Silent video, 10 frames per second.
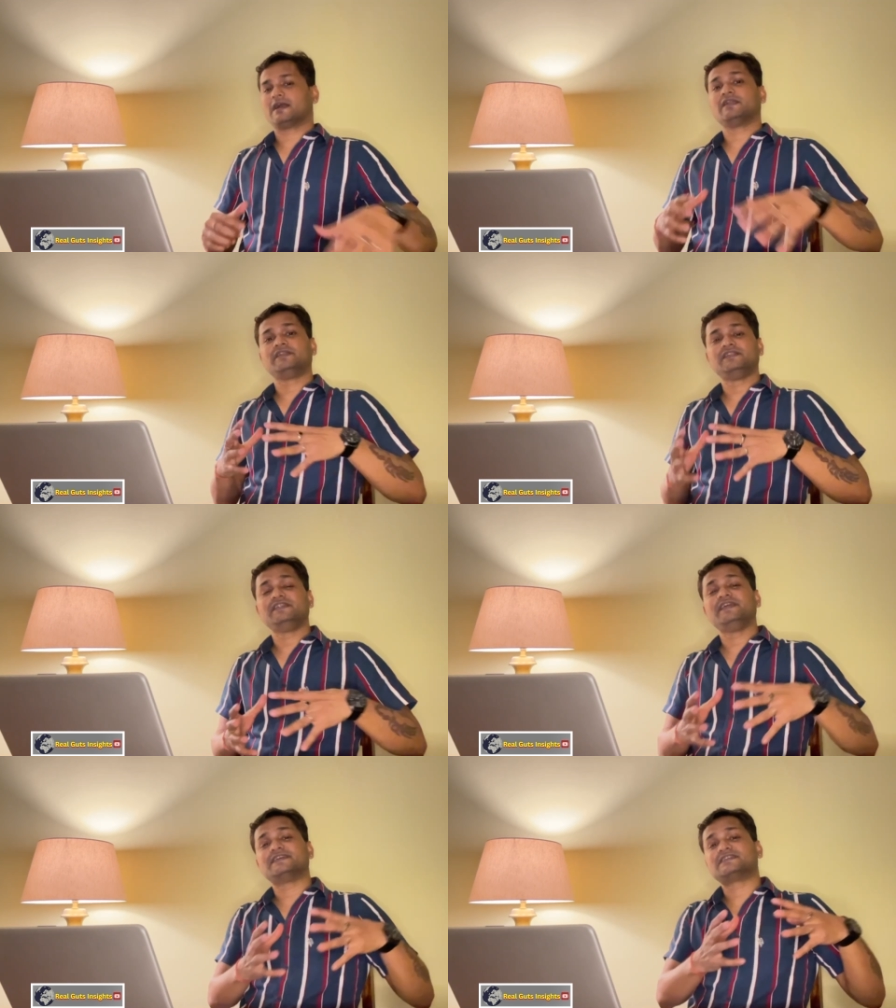अगर
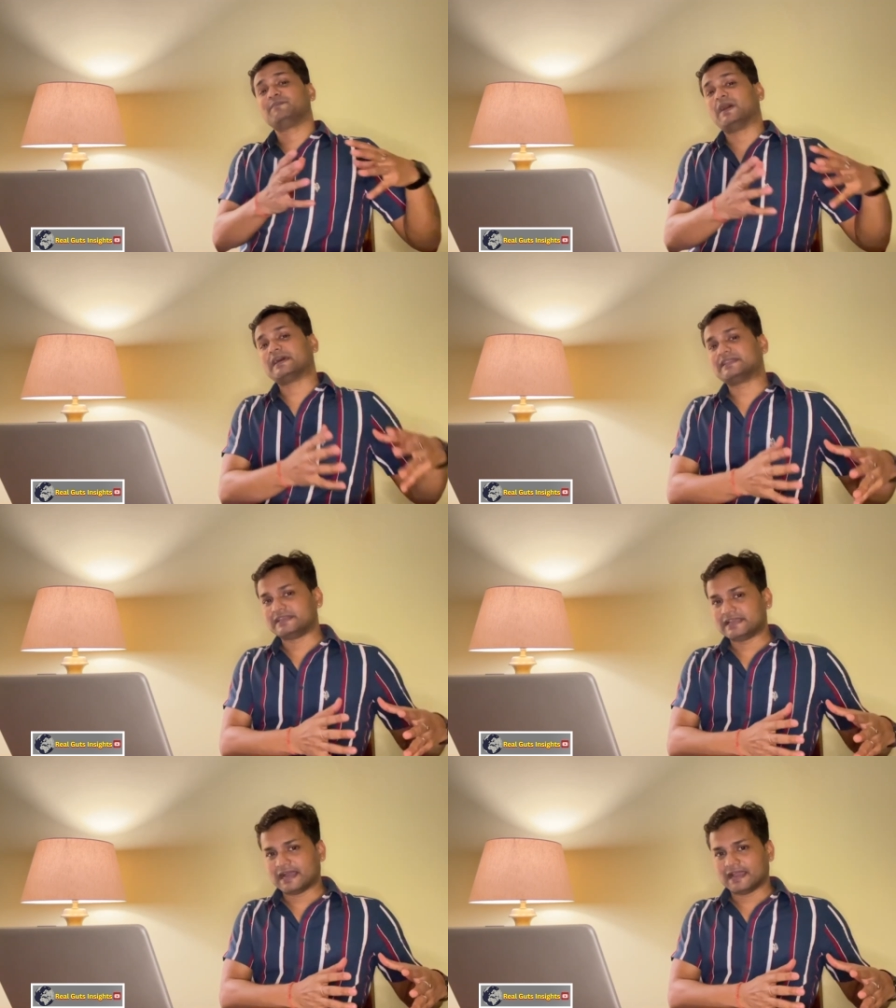दीदी ने ऐसा बयान
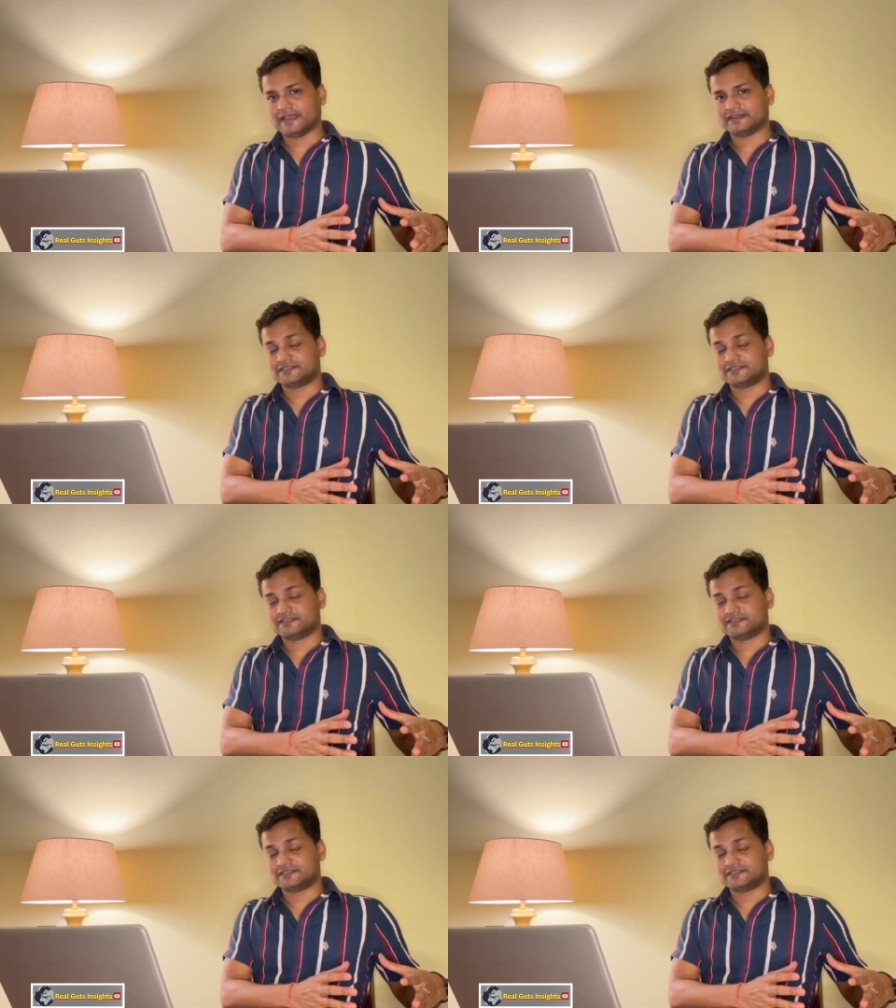दिया है